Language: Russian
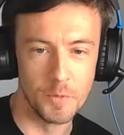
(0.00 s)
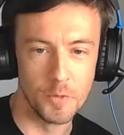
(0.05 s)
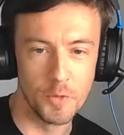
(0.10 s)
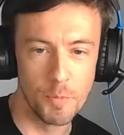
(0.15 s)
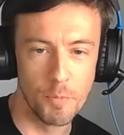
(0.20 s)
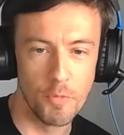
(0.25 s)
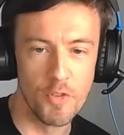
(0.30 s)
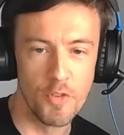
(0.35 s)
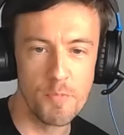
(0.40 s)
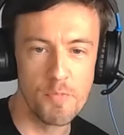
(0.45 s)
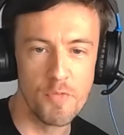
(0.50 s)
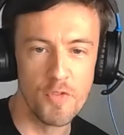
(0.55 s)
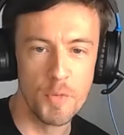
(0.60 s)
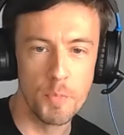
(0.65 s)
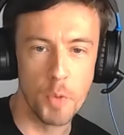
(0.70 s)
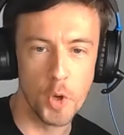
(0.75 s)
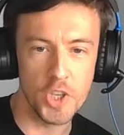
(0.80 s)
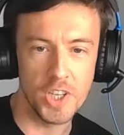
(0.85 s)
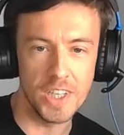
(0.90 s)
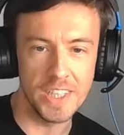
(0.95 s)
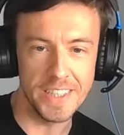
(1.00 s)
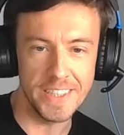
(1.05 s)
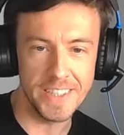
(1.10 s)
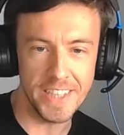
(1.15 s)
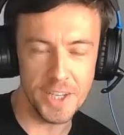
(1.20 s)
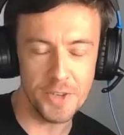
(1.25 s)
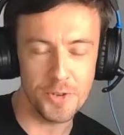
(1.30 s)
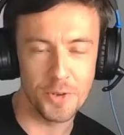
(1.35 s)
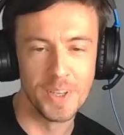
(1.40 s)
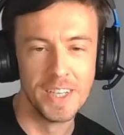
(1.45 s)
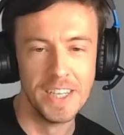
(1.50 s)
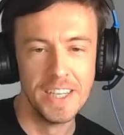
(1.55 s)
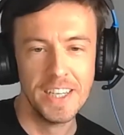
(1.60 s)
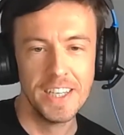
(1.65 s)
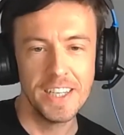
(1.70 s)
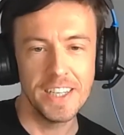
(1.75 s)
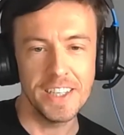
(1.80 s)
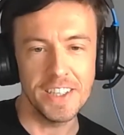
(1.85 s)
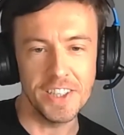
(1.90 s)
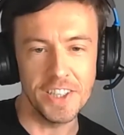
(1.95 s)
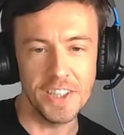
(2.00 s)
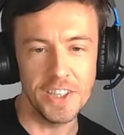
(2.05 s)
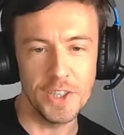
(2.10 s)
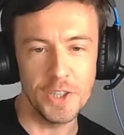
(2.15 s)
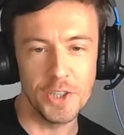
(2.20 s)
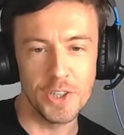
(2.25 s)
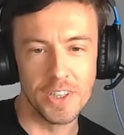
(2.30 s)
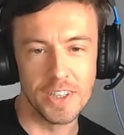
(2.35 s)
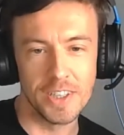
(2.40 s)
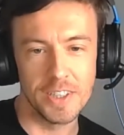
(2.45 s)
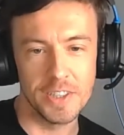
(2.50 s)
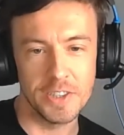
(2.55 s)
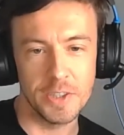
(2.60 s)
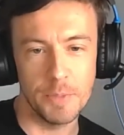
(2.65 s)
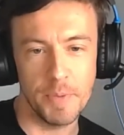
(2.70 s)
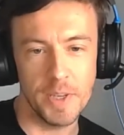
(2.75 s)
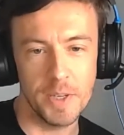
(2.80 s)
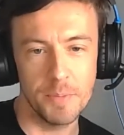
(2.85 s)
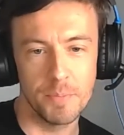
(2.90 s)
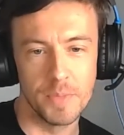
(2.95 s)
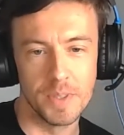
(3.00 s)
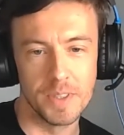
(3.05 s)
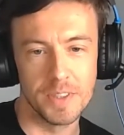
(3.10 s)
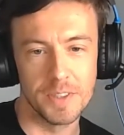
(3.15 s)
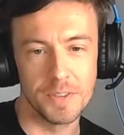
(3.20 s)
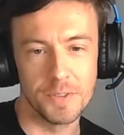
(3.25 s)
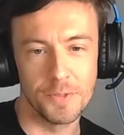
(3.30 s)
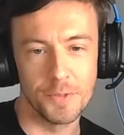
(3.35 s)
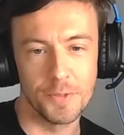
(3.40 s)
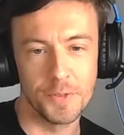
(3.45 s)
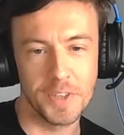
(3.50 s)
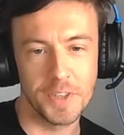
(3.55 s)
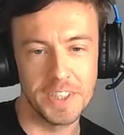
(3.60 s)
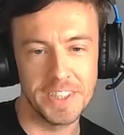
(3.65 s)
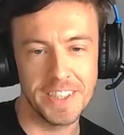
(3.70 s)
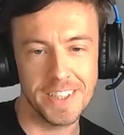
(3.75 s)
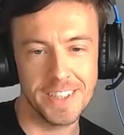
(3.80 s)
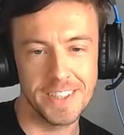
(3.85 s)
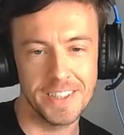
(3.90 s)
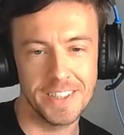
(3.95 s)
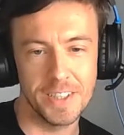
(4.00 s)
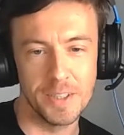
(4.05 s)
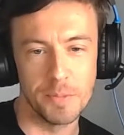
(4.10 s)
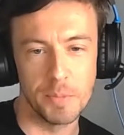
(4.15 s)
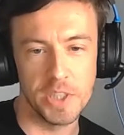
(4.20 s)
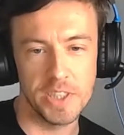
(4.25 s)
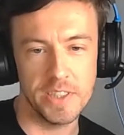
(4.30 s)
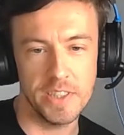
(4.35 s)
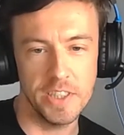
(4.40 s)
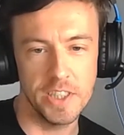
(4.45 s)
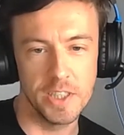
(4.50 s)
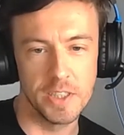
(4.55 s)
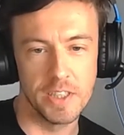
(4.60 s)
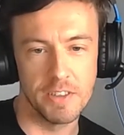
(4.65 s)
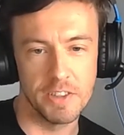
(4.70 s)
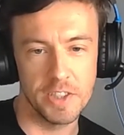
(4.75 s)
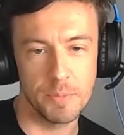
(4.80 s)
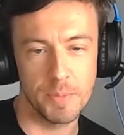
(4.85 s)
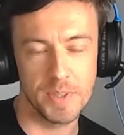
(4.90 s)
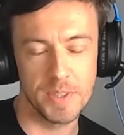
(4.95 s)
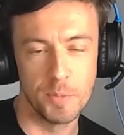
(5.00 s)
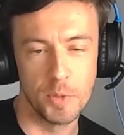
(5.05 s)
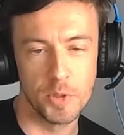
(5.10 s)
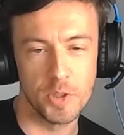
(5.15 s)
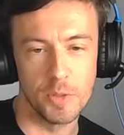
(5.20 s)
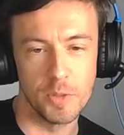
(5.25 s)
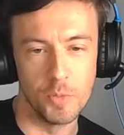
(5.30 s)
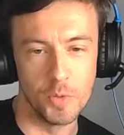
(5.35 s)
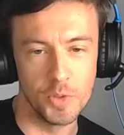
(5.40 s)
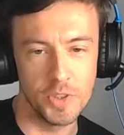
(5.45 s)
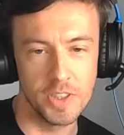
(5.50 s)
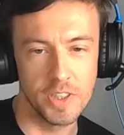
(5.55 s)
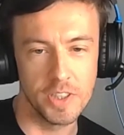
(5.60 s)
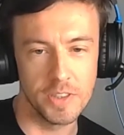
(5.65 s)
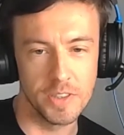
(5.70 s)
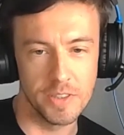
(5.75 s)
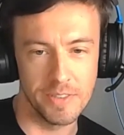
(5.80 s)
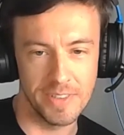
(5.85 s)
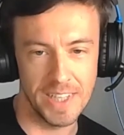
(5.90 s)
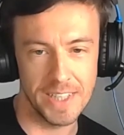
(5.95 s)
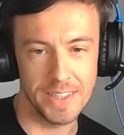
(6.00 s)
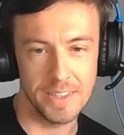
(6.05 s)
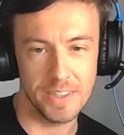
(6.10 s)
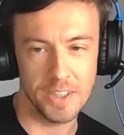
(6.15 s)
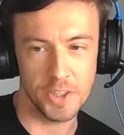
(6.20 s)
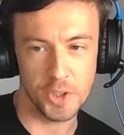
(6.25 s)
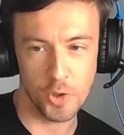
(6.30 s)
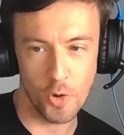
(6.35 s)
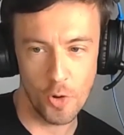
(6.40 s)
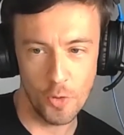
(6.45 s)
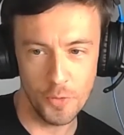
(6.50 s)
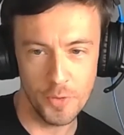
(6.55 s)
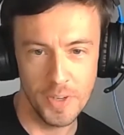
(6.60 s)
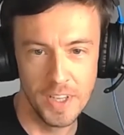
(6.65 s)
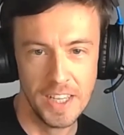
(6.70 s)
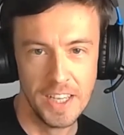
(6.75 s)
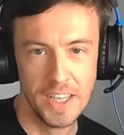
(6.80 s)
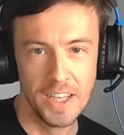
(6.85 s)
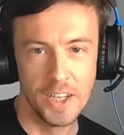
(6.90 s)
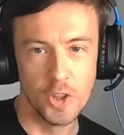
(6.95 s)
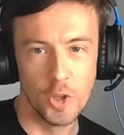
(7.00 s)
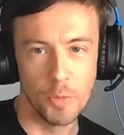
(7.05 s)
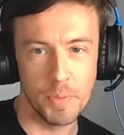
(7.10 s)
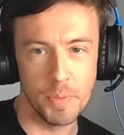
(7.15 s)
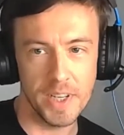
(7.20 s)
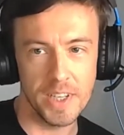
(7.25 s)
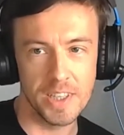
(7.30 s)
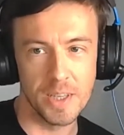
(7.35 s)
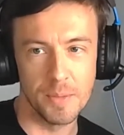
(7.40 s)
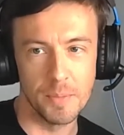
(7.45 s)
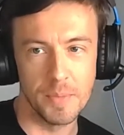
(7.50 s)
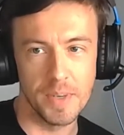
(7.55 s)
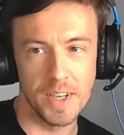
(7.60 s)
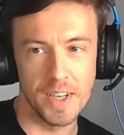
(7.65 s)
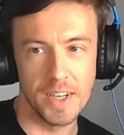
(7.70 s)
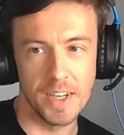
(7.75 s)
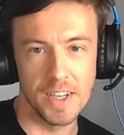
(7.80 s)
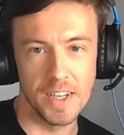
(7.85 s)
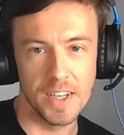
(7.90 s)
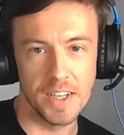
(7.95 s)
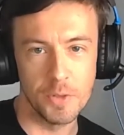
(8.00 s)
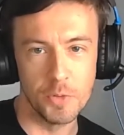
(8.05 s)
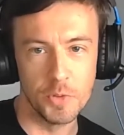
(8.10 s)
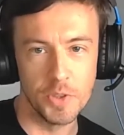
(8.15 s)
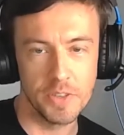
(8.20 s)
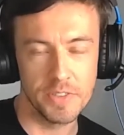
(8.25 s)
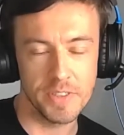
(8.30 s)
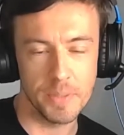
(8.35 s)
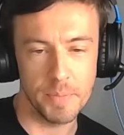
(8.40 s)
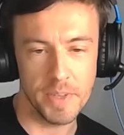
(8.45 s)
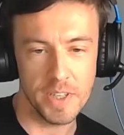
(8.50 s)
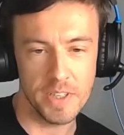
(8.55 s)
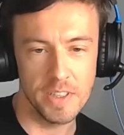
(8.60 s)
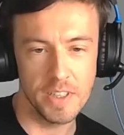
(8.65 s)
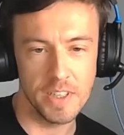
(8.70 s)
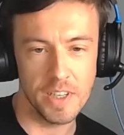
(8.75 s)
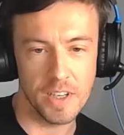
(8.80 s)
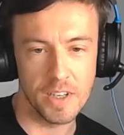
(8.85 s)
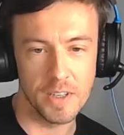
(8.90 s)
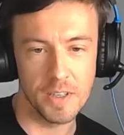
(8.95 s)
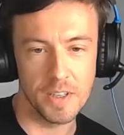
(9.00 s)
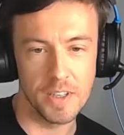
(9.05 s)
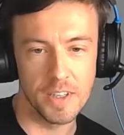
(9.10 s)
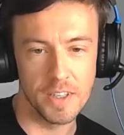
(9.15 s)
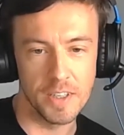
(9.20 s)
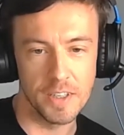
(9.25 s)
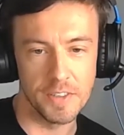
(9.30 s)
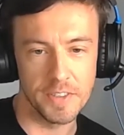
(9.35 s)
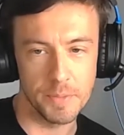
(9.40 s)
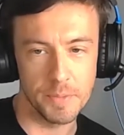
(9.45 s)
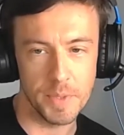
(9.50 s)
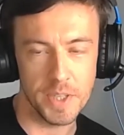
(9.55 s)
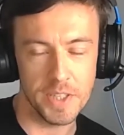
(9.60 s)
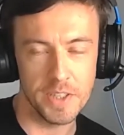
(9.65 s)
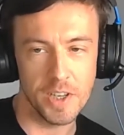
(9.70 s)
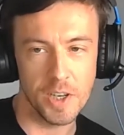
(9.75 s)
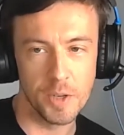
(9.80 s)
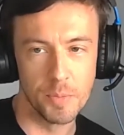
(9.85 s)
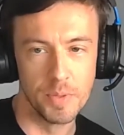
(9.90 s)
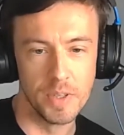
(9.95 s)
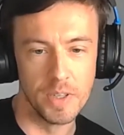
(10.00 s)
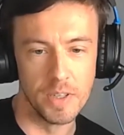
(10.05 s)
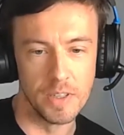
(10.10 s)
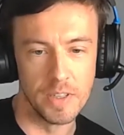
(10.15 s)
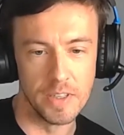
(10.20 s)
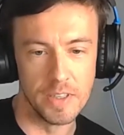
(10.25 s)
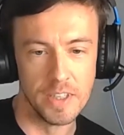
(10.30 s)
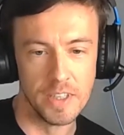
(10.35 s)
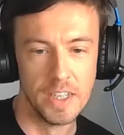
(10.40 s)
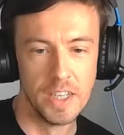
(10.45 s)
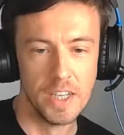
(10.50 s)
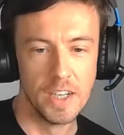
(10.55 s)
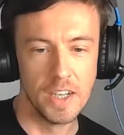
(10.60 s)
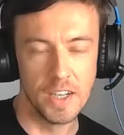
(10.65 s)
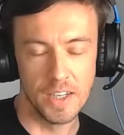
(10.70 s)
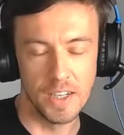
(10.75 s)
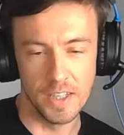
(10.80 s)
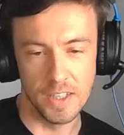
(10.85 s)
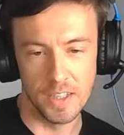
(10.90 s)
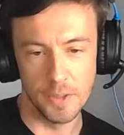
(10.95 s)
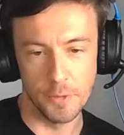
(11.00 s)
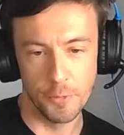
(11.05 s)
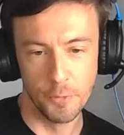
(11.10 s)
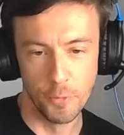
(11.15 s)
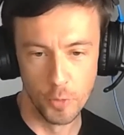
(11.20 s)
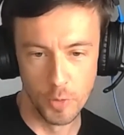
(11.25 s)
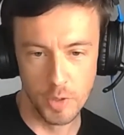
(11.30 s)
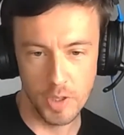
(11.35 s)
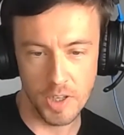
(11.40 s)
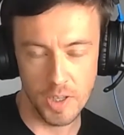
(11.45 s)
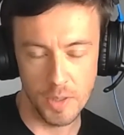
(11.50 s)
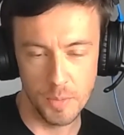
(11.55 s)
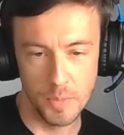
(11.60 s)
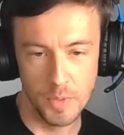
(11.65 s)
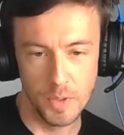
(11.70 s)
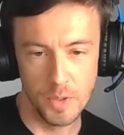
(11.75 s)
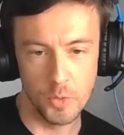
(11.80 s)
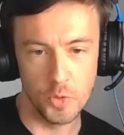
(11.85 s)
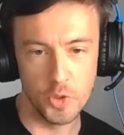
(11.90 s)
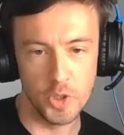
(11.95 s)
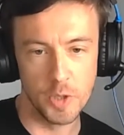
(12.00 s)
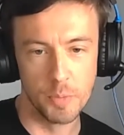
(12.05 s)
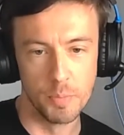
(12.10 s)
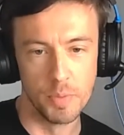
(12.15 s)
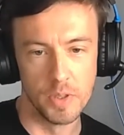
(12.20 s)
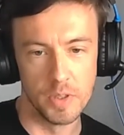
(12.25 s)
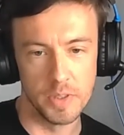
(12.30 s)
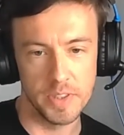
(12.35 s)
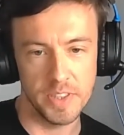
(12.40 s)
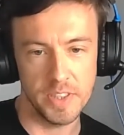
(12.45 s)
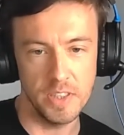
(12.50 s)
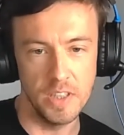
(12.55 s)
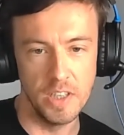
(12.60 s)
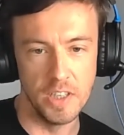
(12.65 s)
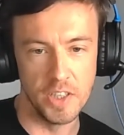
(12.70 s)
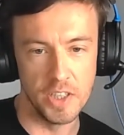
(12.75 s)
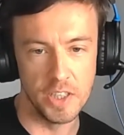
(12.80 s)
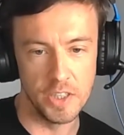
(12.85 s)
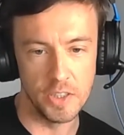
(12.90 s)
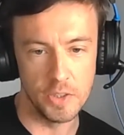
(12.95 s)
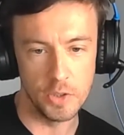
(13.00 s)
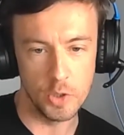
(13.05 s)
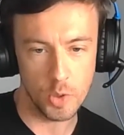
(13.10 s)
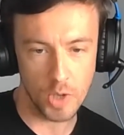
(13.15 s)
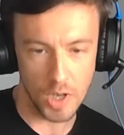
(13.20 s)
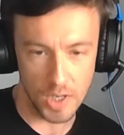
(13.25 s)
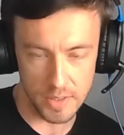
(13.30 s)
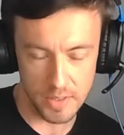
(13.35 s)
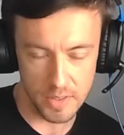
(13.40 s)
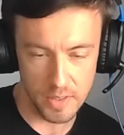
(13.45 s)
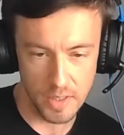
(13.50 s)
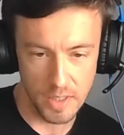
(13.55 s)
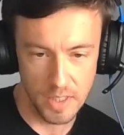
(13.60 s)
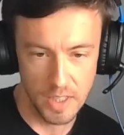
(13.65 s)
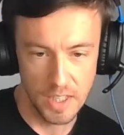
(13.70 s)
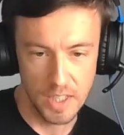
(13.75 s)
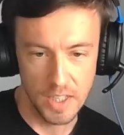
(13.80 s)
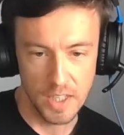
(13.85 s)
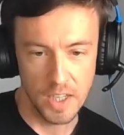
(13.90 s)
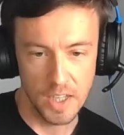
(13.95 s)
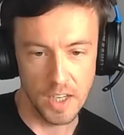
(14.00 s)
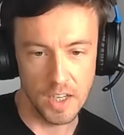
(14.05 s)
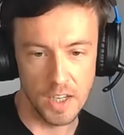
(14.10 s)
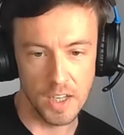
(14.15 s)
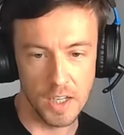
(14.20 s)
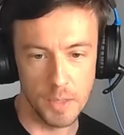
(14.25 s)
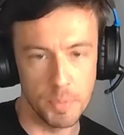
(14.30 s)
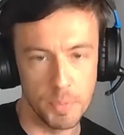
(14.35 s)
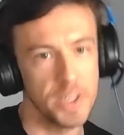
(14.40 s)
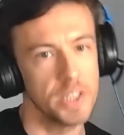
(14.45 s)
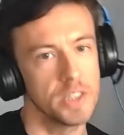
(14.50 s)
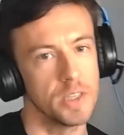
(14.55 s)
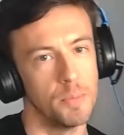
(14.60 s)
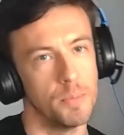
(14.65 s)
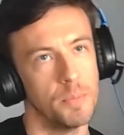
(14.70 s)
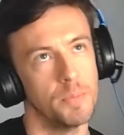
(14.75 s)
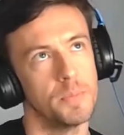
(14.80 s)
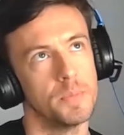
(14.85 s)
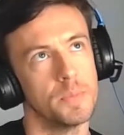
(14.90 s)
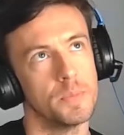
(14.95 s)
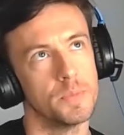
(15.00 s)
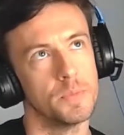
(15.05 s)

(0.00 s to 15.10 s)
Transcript: вы, вы, вы поняли идею. И э, теперь э, в контексте Мэн Сити давайте посмотрим. У них 12 очков, но при этом э, у них в соперниках, э, соперниках были э, Фулхэм, у них был сильный Ньюкасл, э, при этом